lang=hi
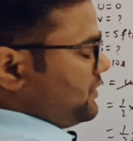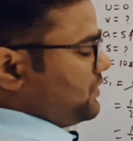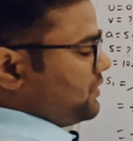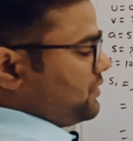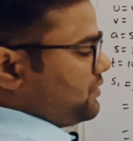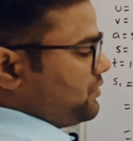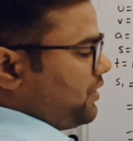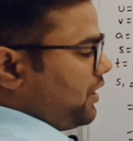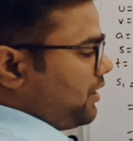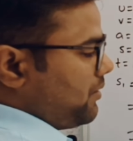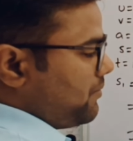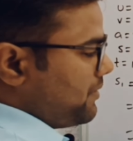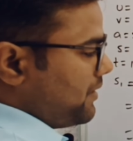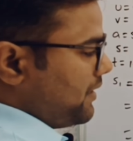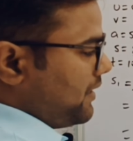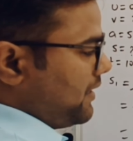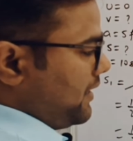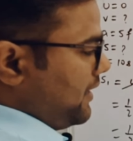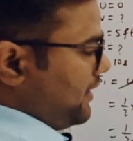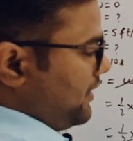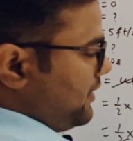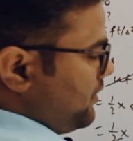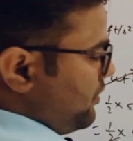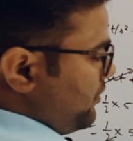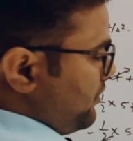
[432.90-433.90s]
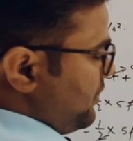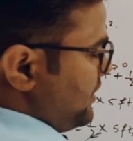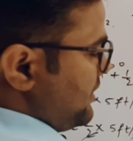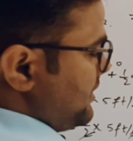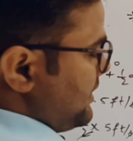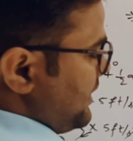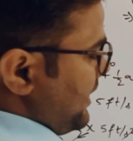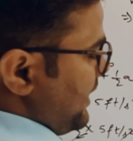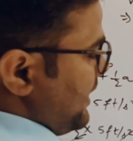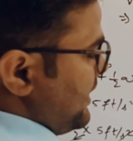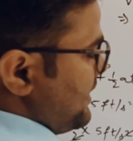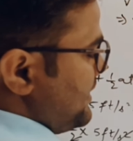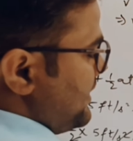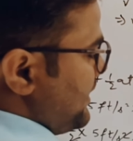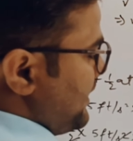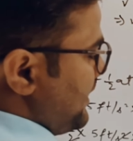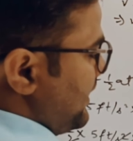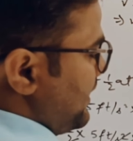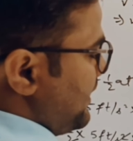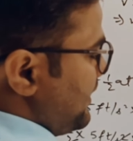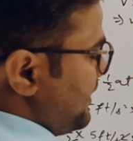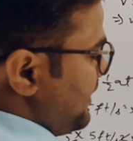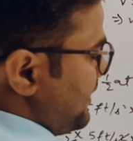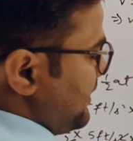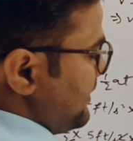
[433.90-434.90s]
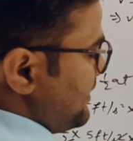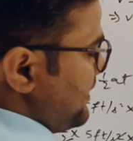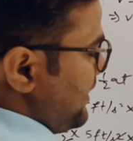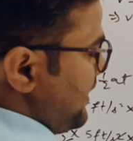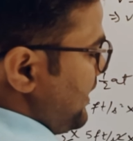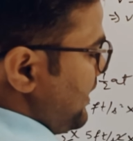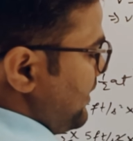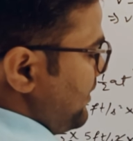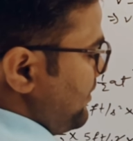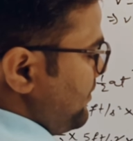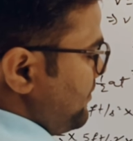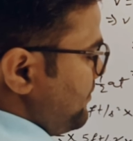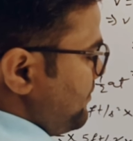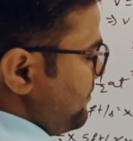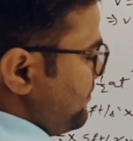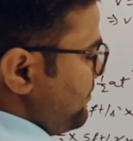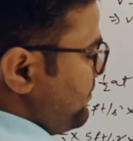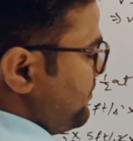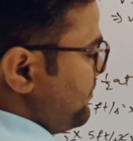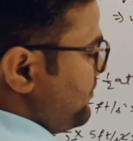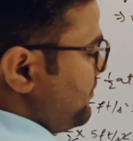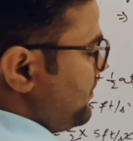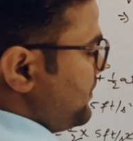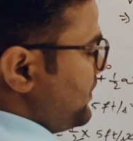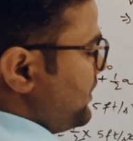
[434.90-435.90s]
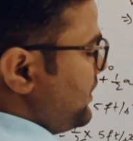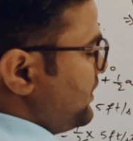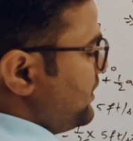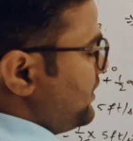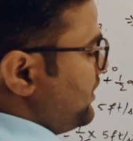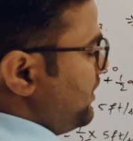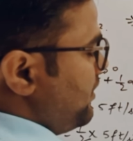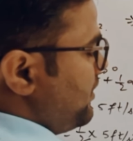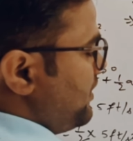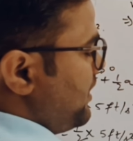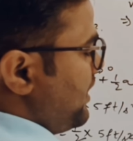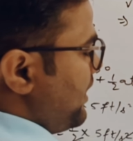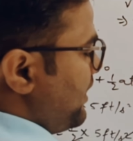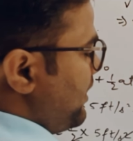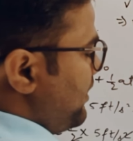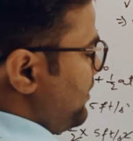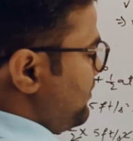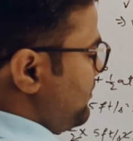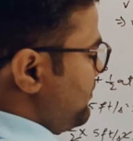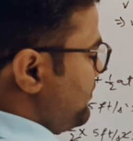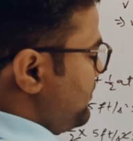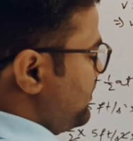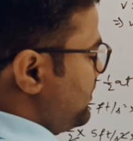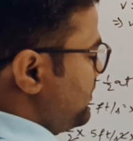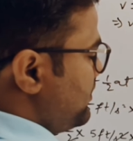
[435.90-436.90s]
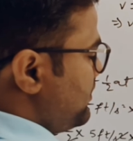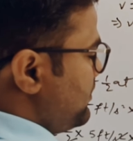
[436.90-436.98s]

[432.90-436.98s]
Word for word: बस सॉल्व करना है देखो ये सेकेंड सेकेंड कट जाएगा कितना हो जाएगा